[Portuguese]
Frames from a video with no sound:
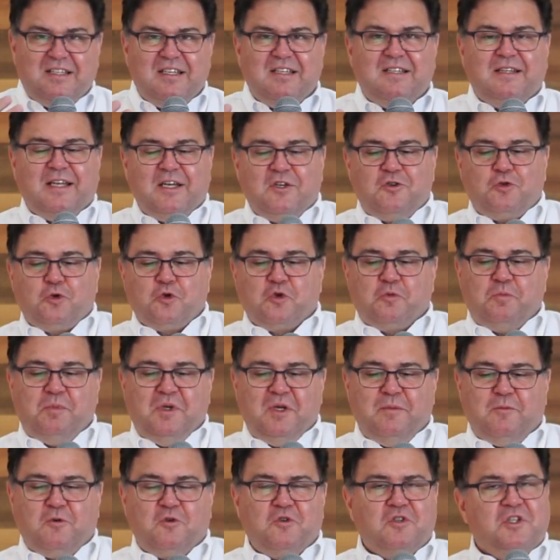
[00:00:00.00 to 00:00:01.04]
Esses
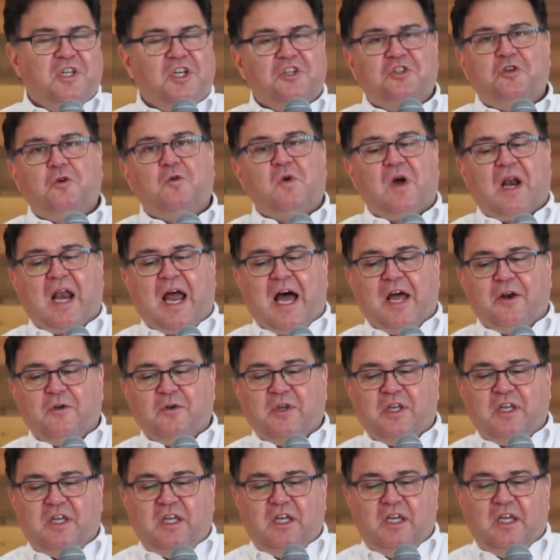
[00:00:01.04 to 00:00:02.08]
textos bíblicos deixam
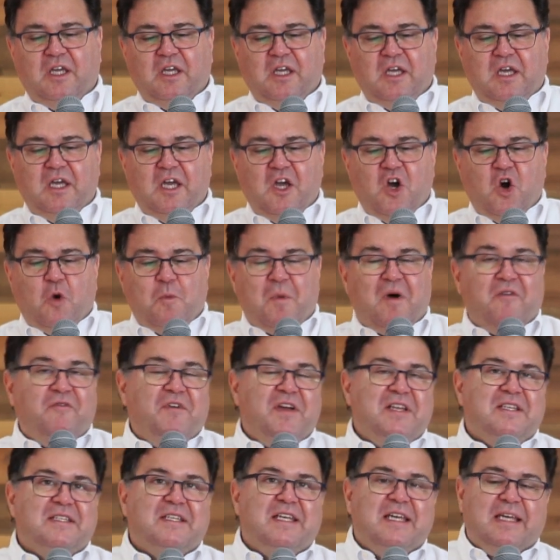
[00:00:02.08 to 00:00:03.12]
claro que,
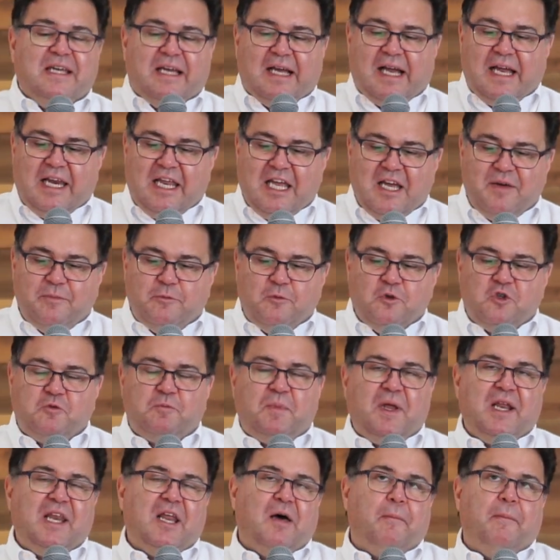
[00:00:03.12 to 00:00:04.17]
uma vez que
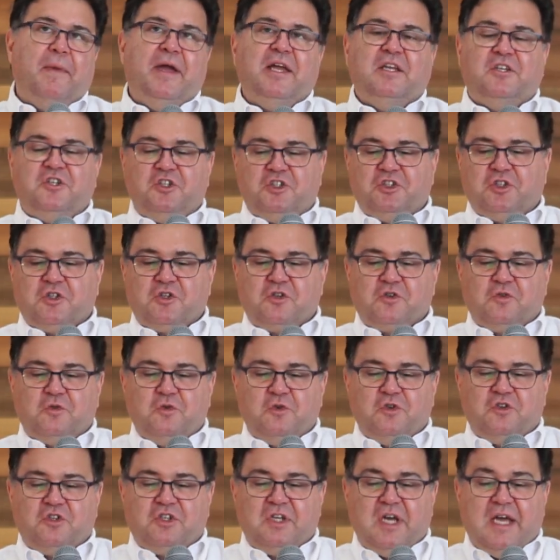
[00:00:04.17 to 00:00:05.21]
cremos plenamente em
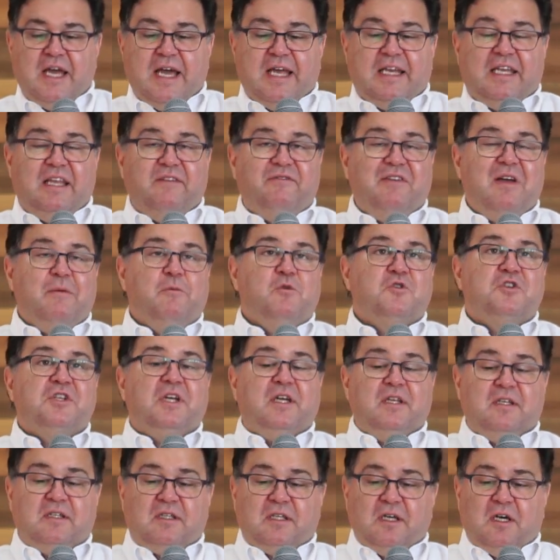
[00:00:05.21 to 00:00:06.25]
Jesus,
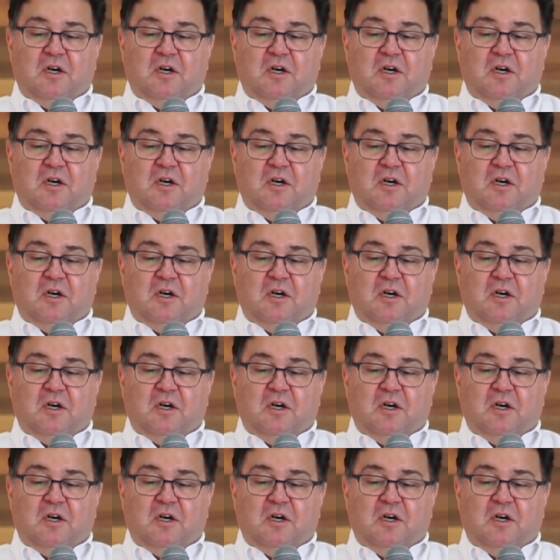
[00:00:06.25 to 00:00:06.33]
devemos